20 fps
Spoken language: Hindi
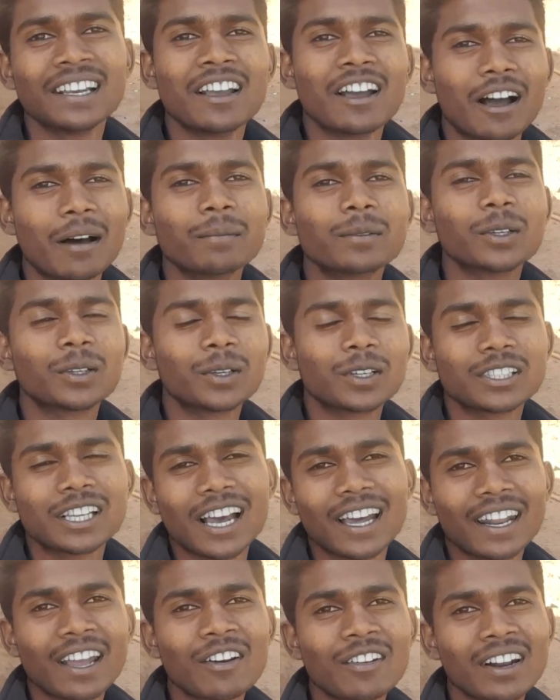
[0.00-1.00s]
हम दोनों जा
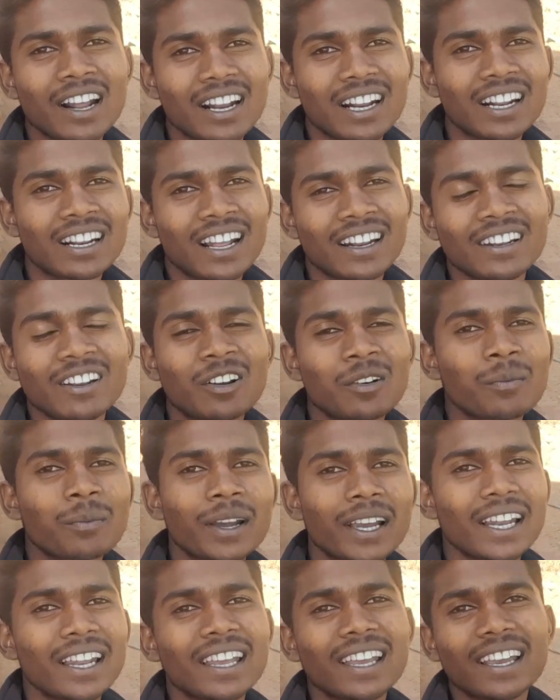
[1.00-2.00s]
रहे हैं और नाना नानी लोग
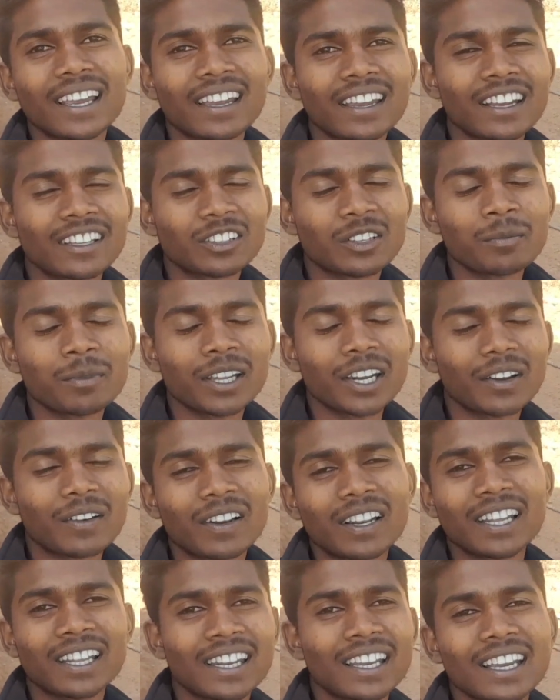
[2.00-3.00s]
पहले ही गए हैं तो मेरे को
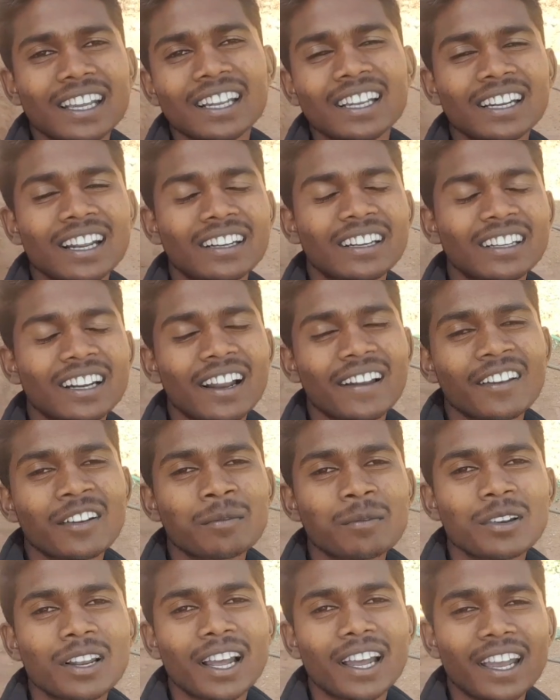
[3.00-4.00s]
लेने के लिए नाना नानी लोग
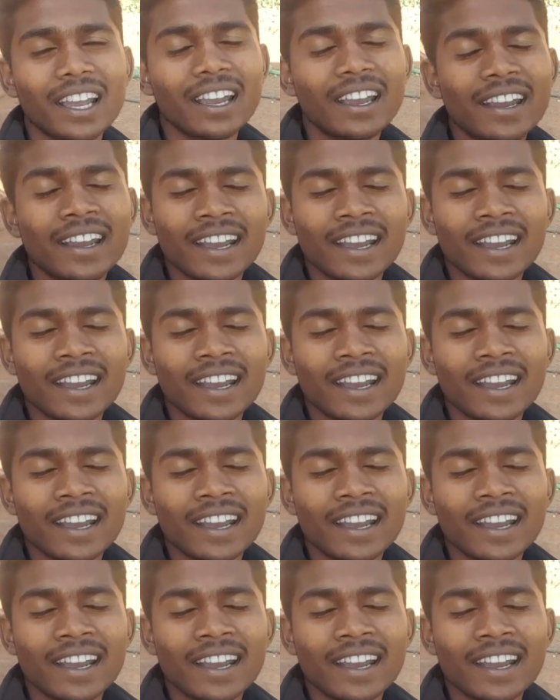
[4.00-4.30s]
बुलाए हैं